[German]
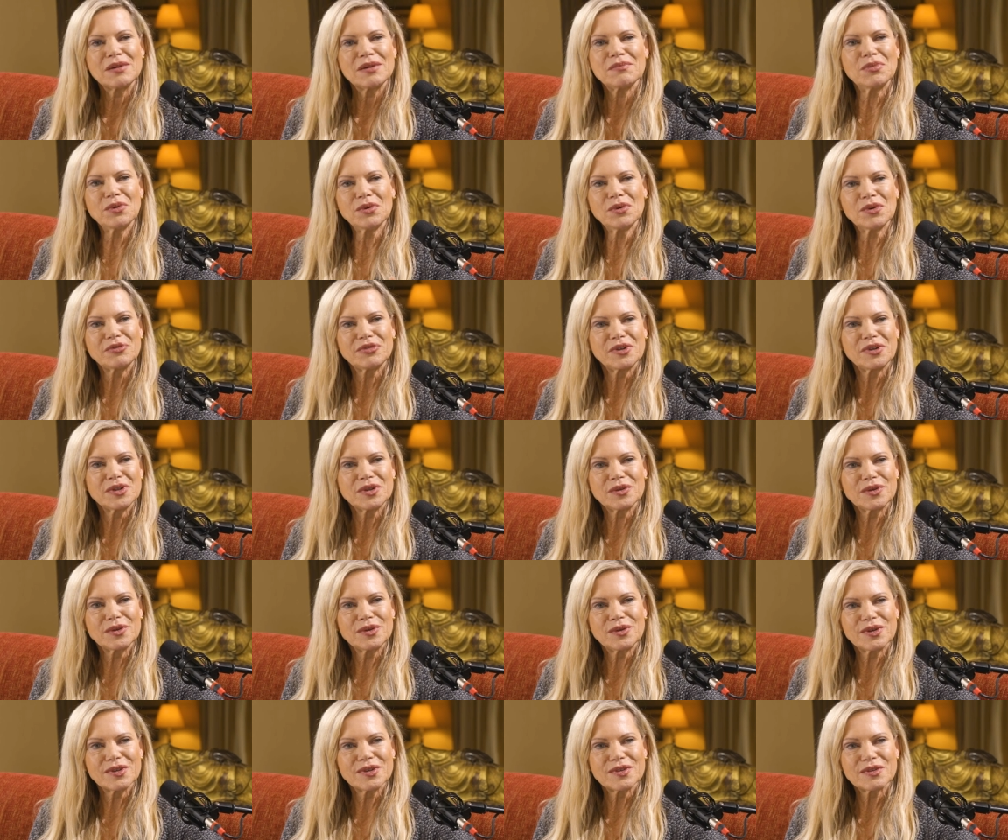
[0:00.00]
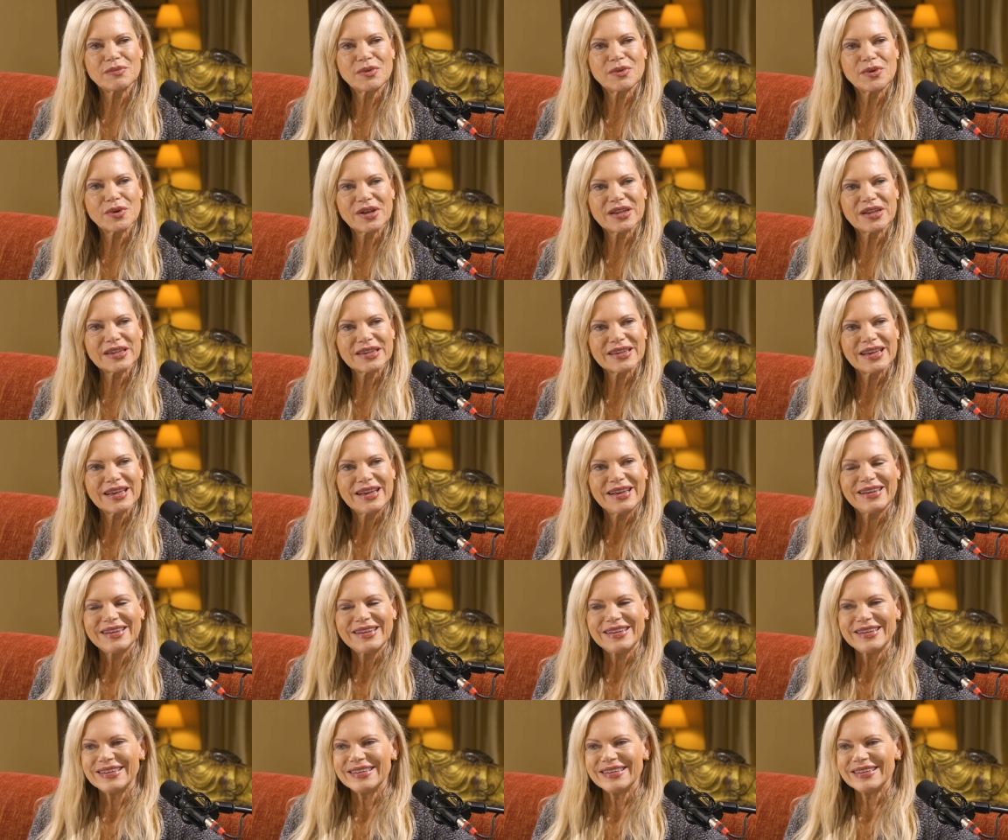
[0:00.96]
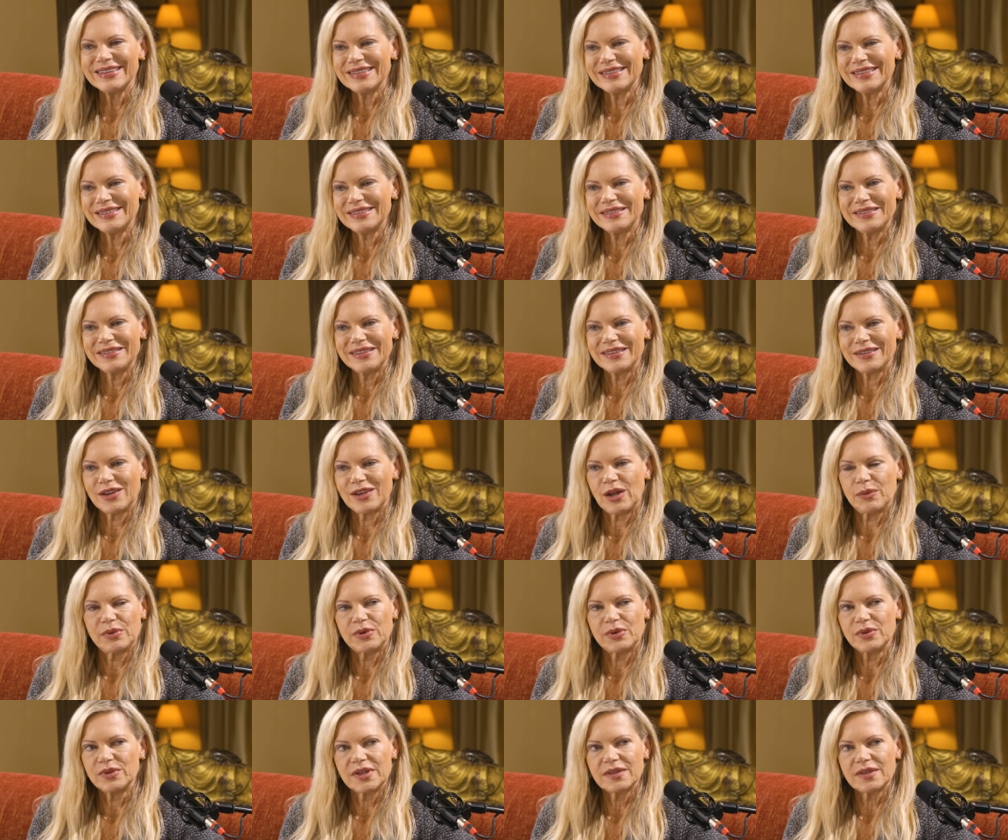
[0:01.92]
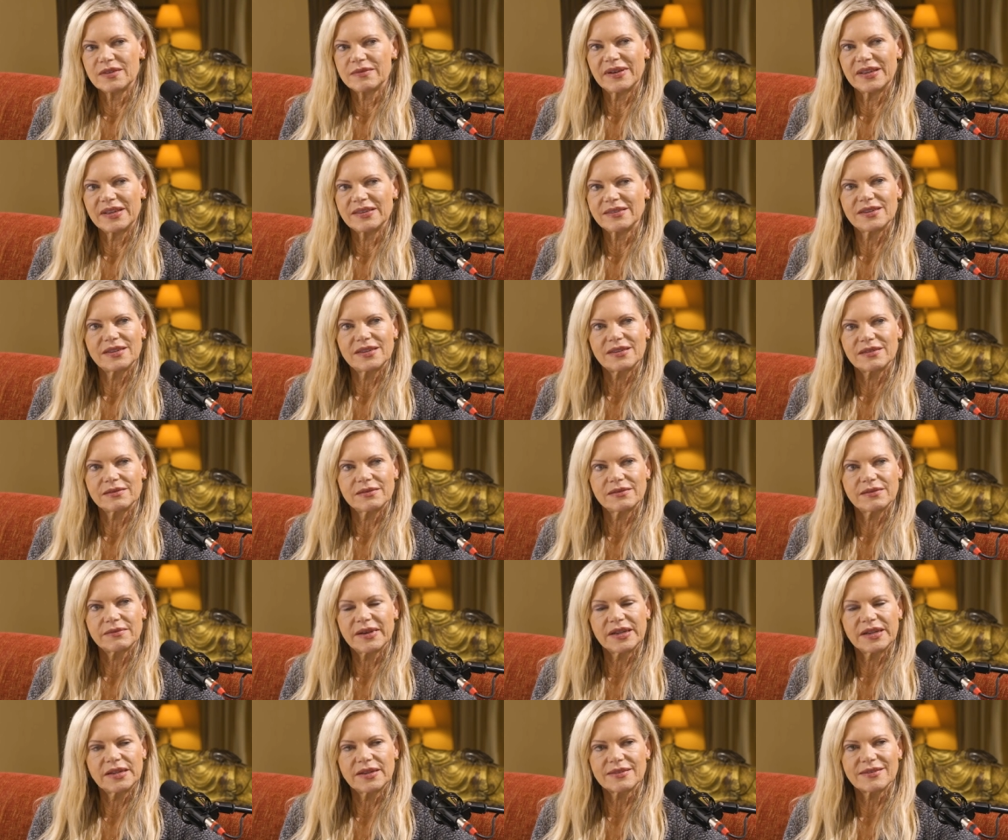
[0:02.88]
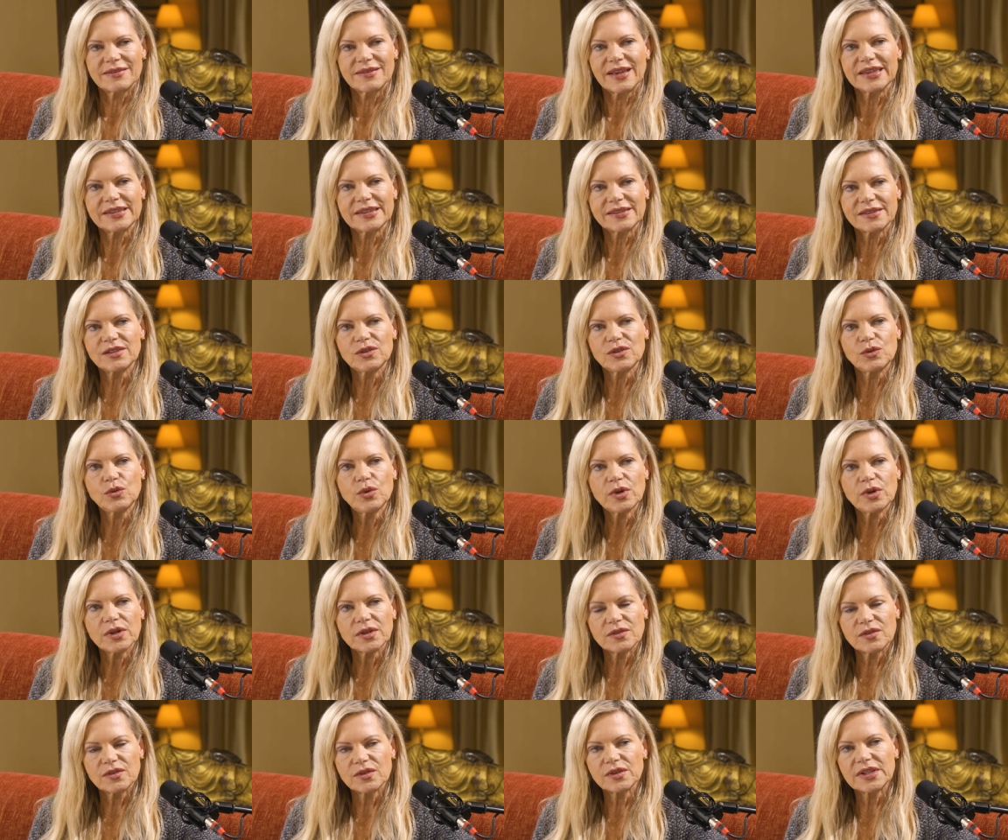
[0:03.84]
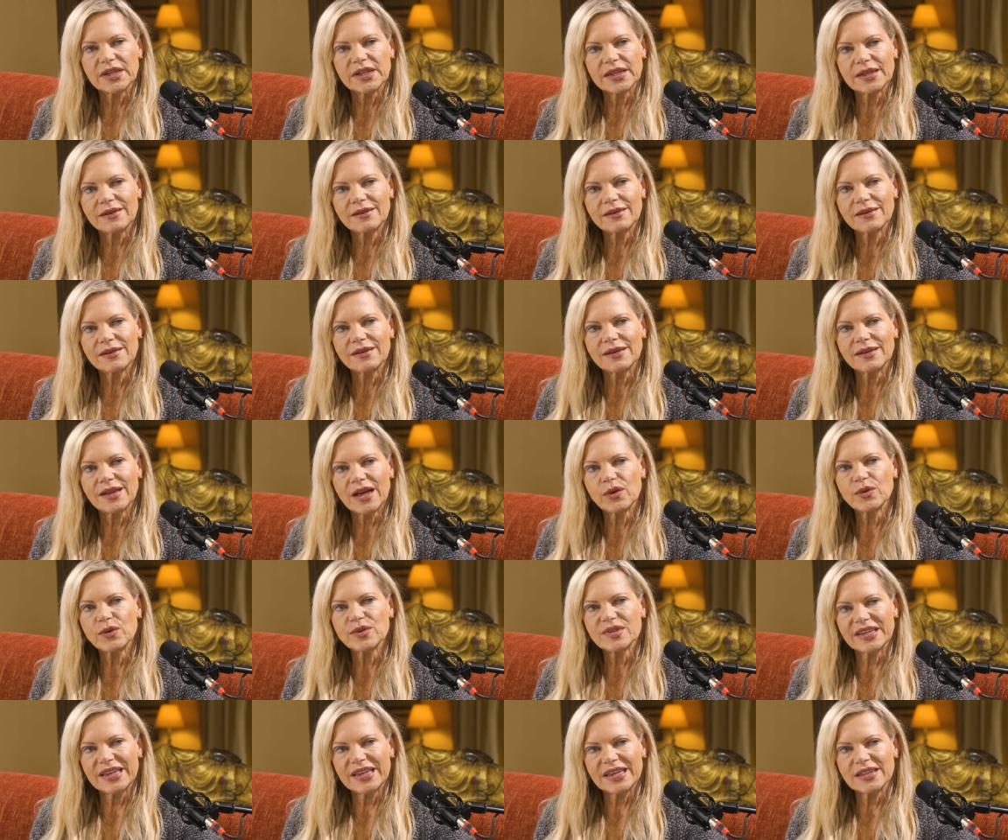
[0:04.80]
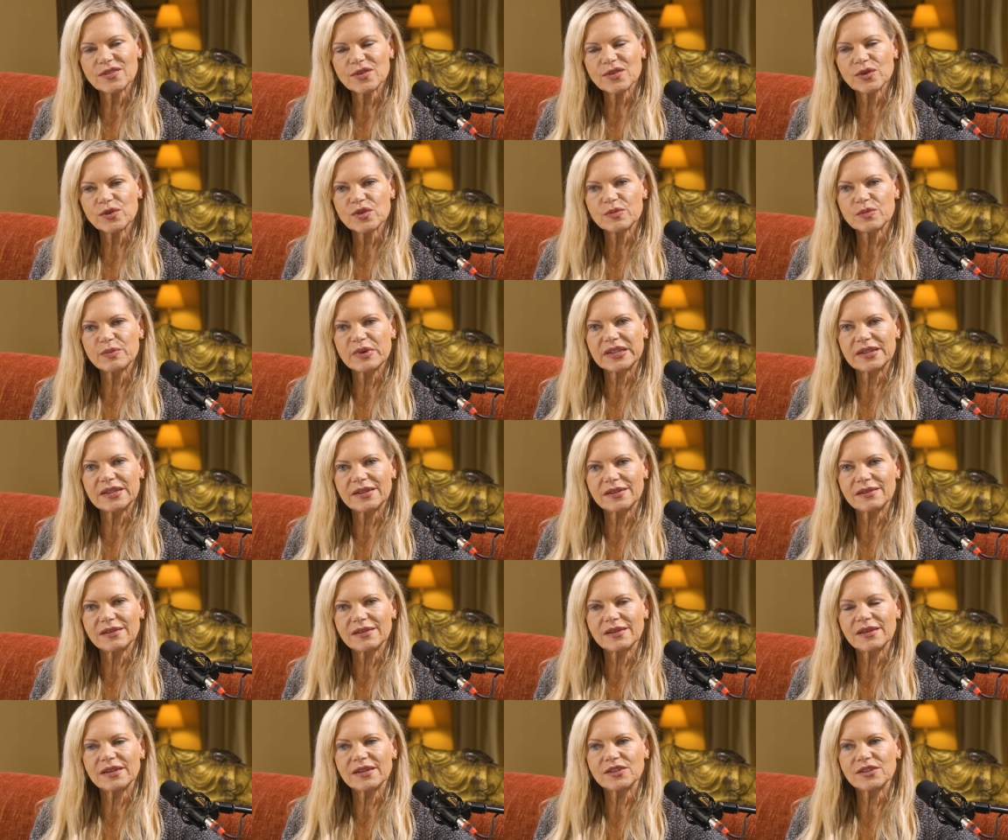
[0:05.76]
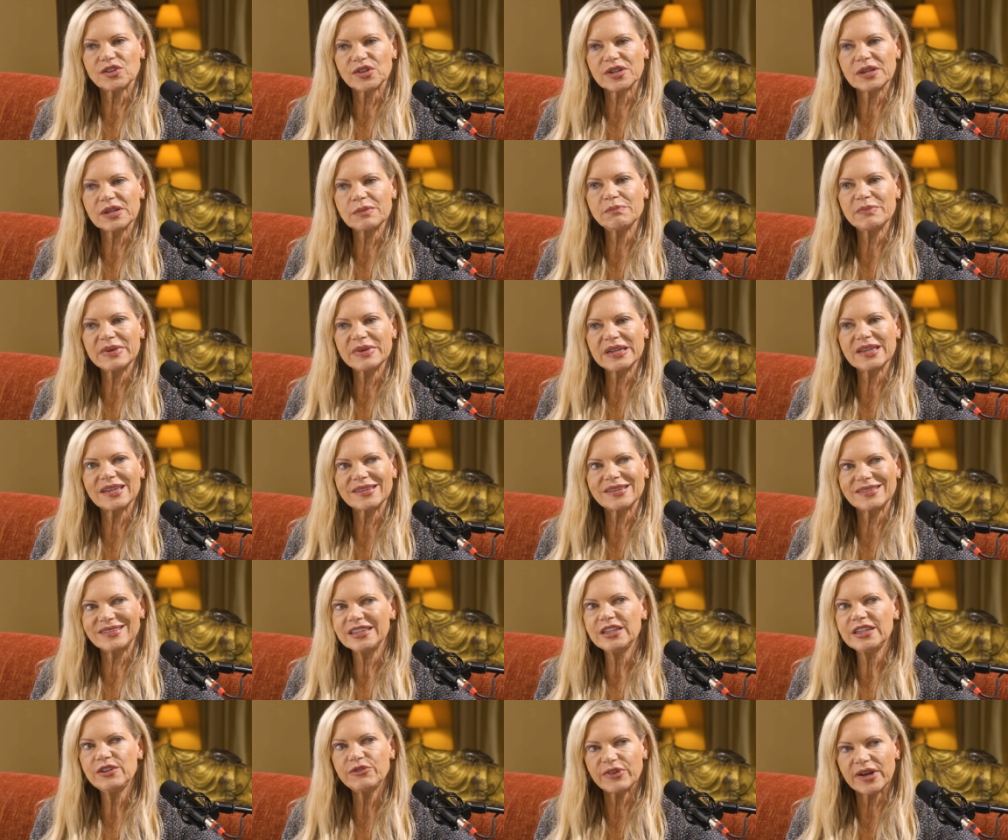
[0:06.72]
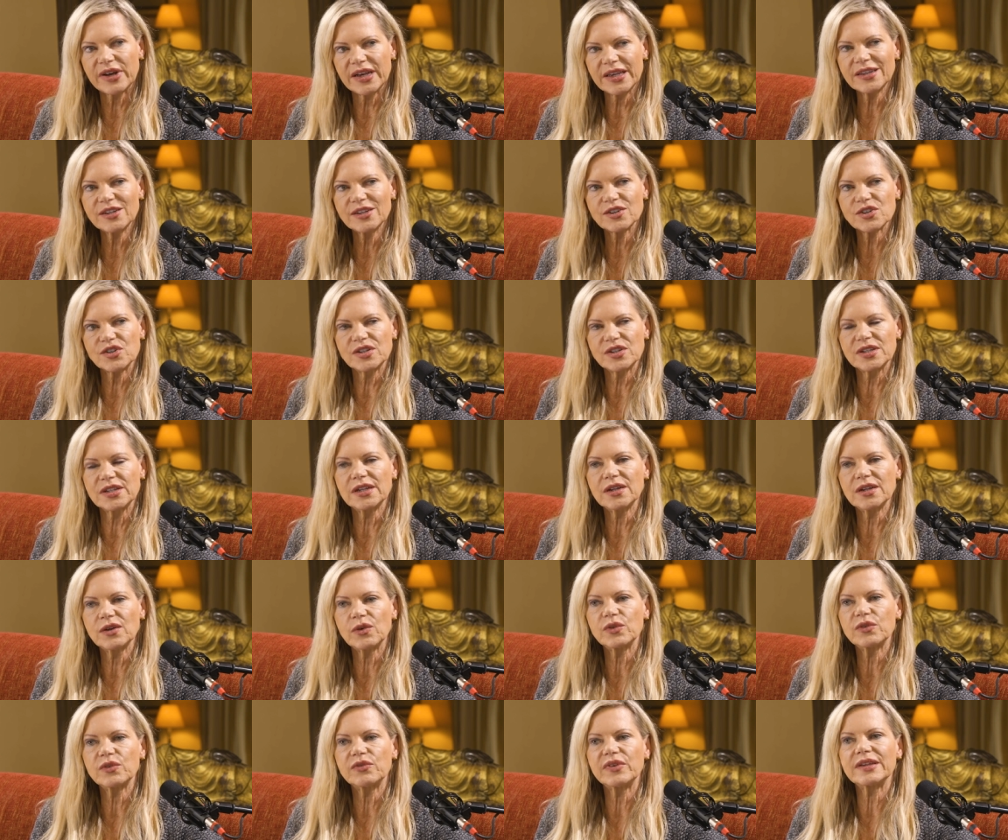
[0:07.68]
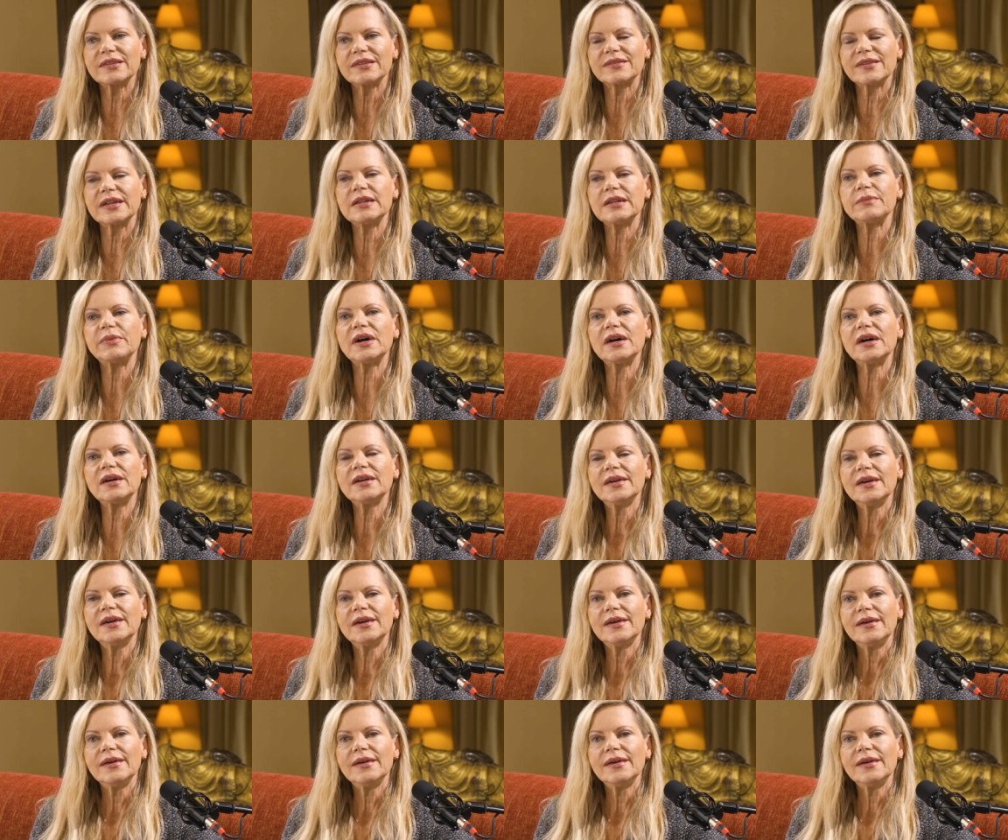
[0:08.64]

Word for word: meinem Buch Verjüngung ist möglich, äh, ich glaube 120, 200 Seiten nur zu den Nahrungsergänzungsmitteln geschrieben, bin da tief eingestiegen und war selber